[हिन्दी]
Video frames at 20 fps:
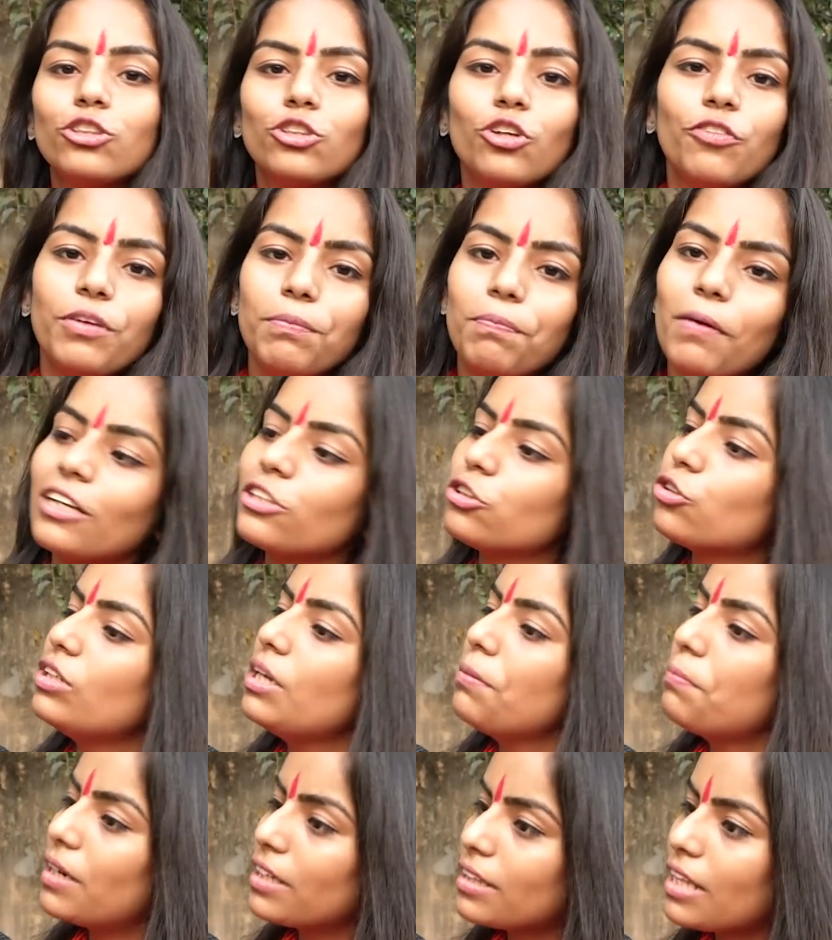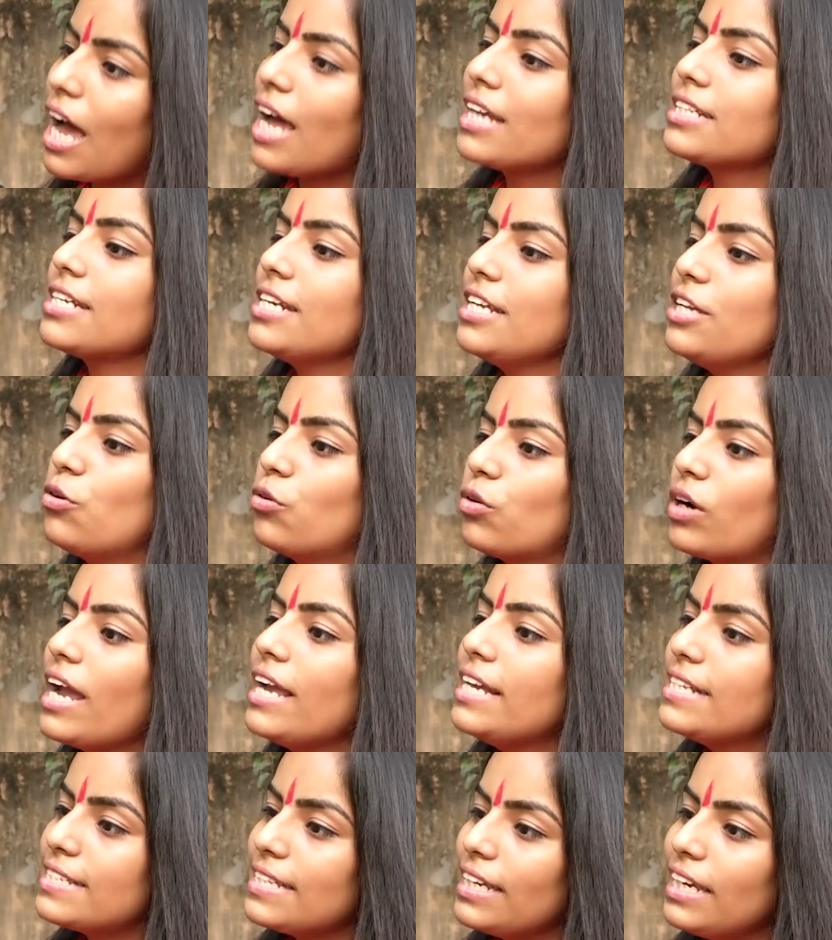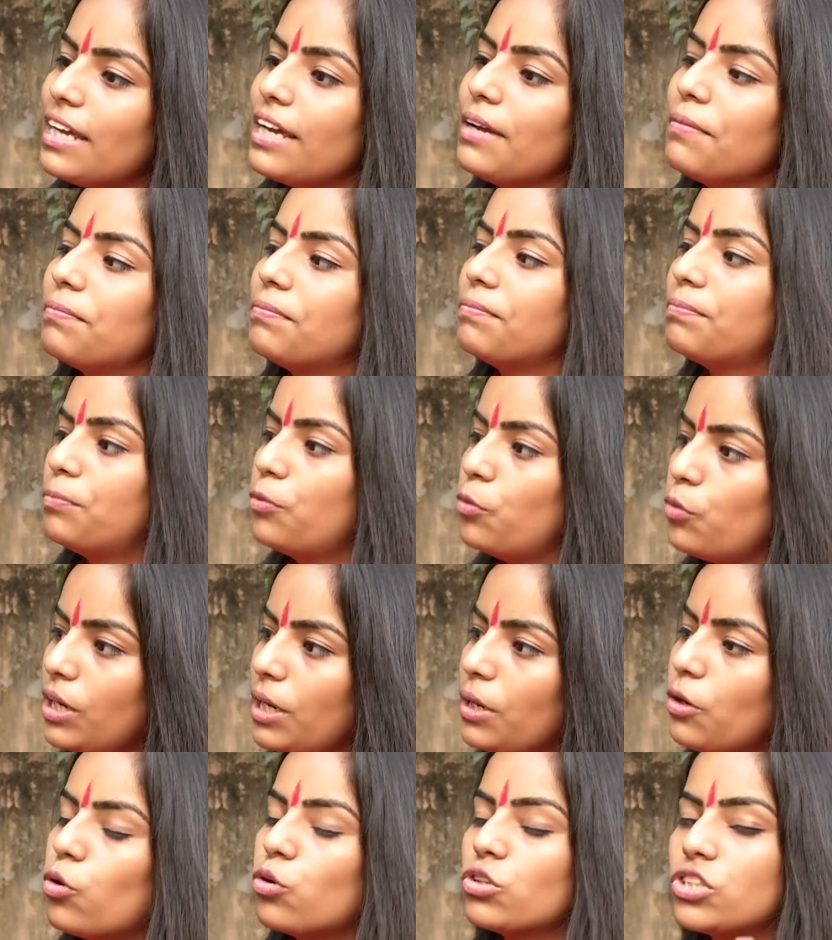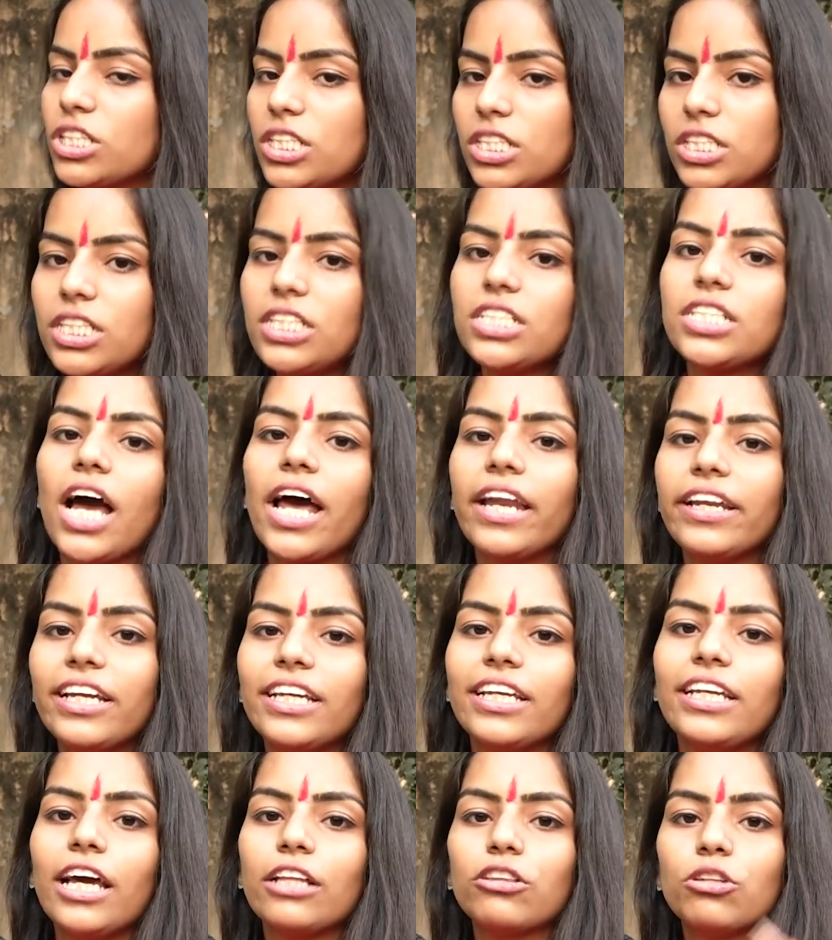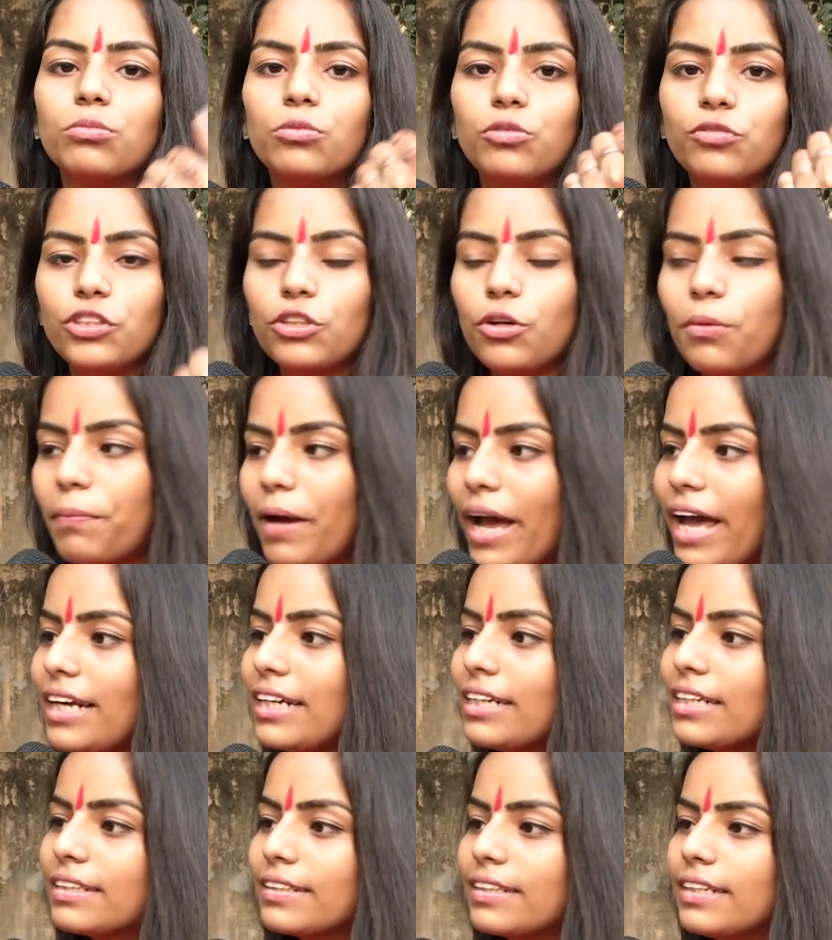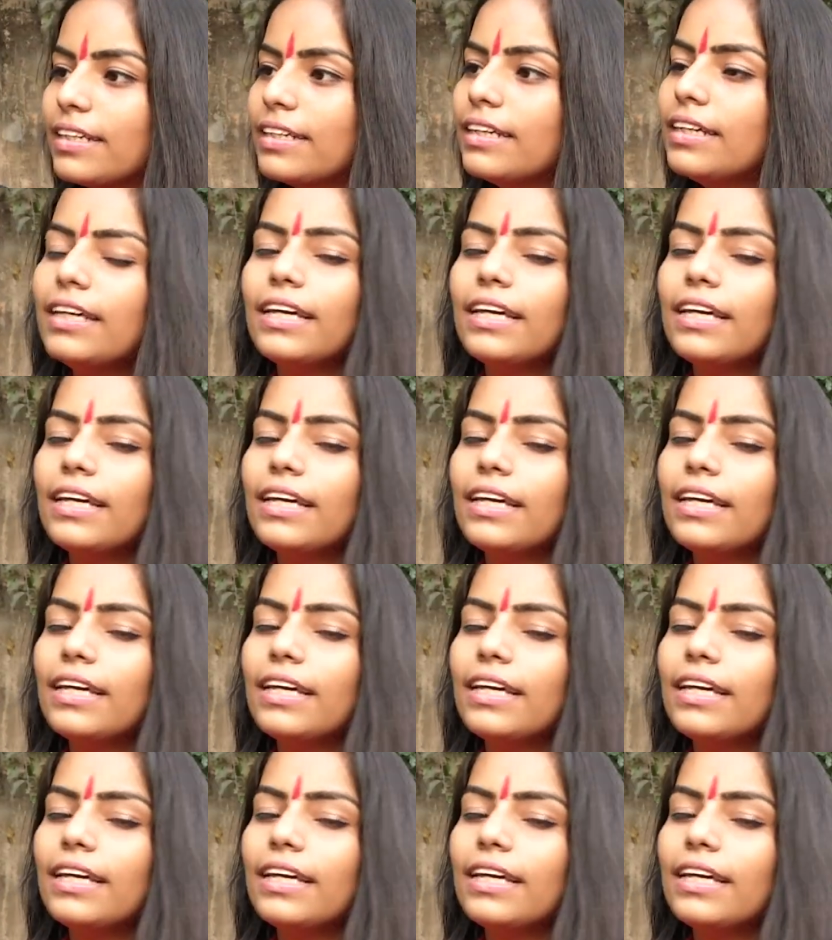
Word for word: तो विपक्ष को ये बर्दाश्त नहीं हो रहा है इसीलिए पूरी कोशिश की जा रही है कि या तो मूवी को बैन कर दें